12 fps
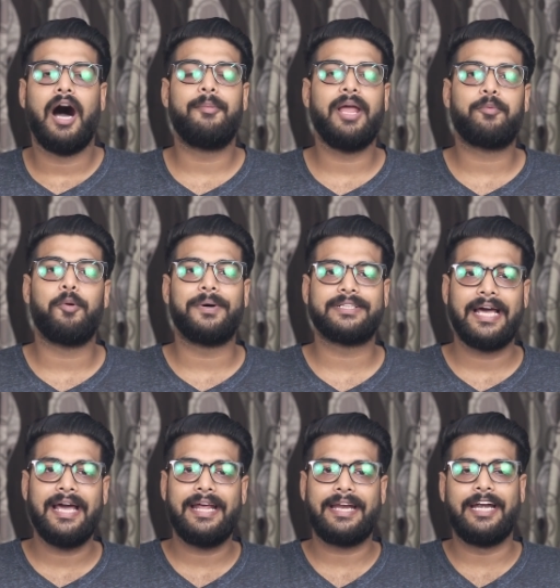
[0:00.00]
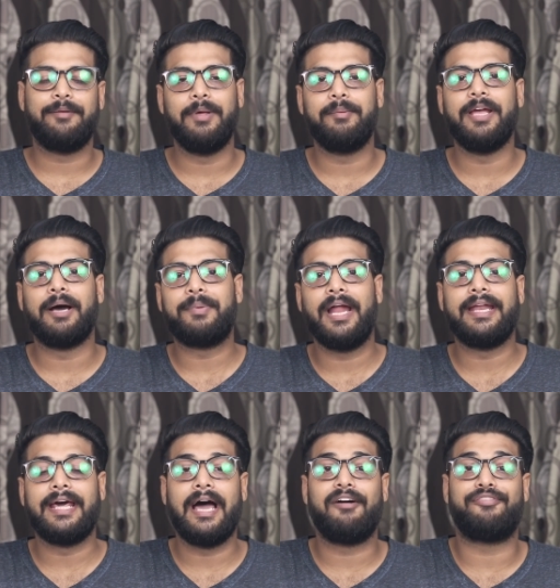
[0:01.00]
अभी आपको पता है रेडमी भी अपना
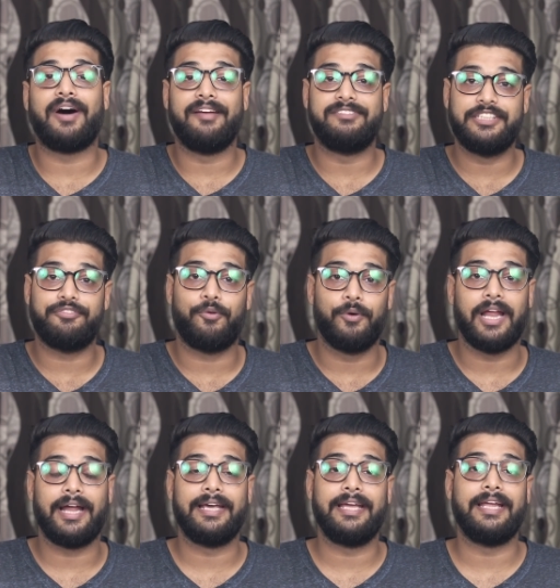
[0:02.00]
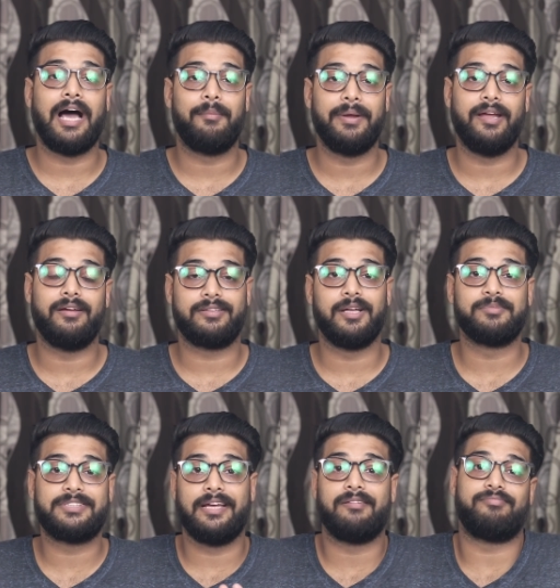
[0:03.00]
नया 5G फोन लाने की यहाँ पे
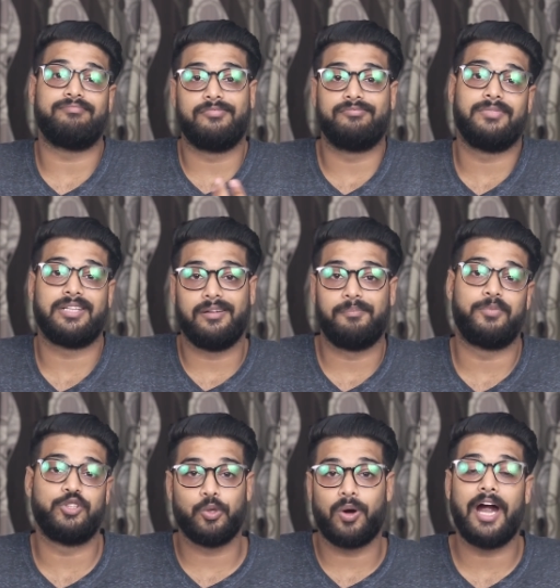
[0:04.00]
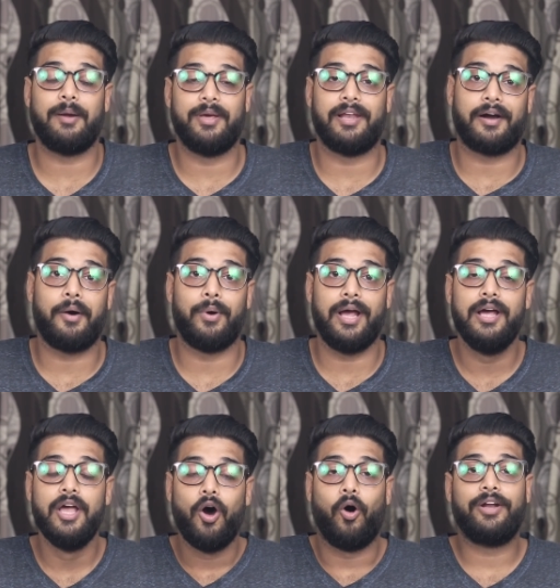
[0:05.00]
एकदम से मतलब जुगाड़ में लगा हुआ
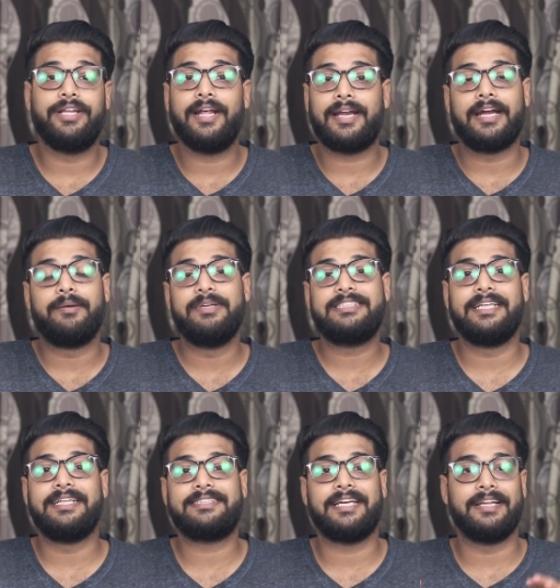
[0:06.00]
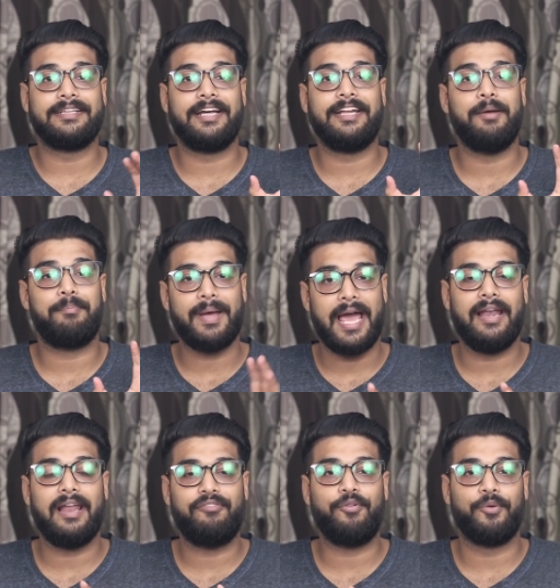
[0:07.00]
है और ये रेडमी सीरीज के अंदर ये
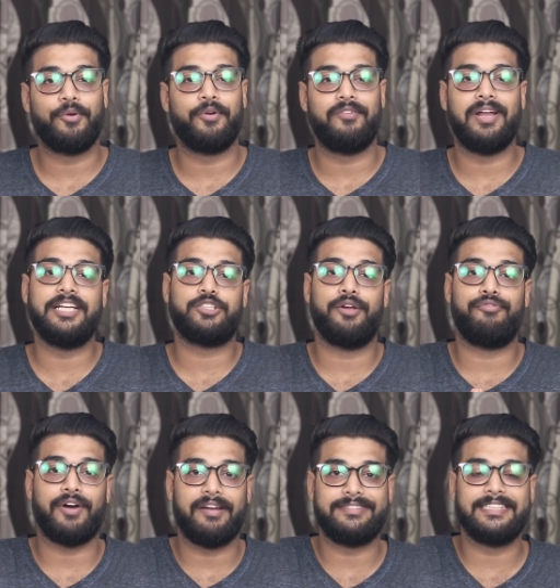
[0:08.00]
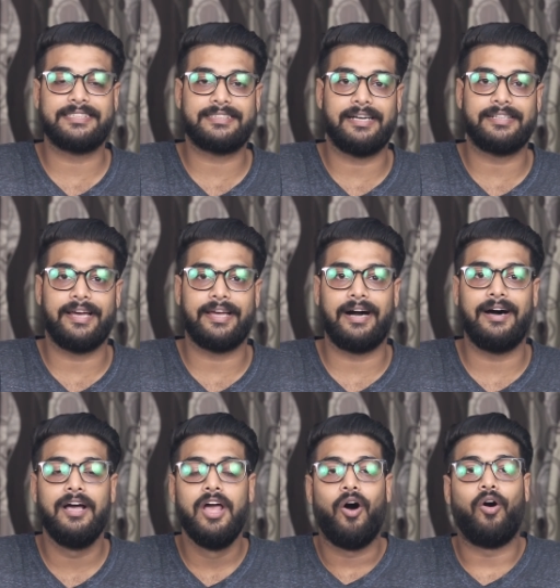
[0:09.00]
पहला फोन होने वाला है जो कि 5G के साथ आएगा
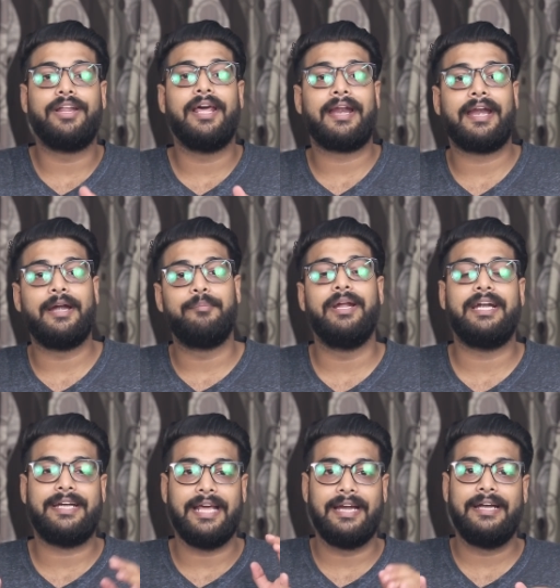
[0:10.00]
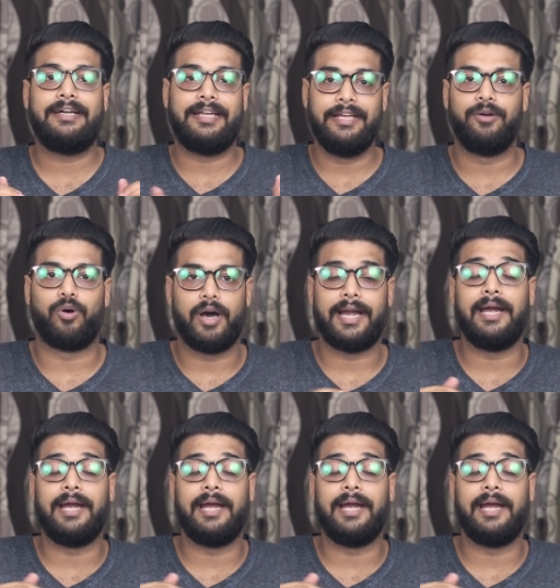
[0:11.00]
और ये रेडमी टेन टी होगा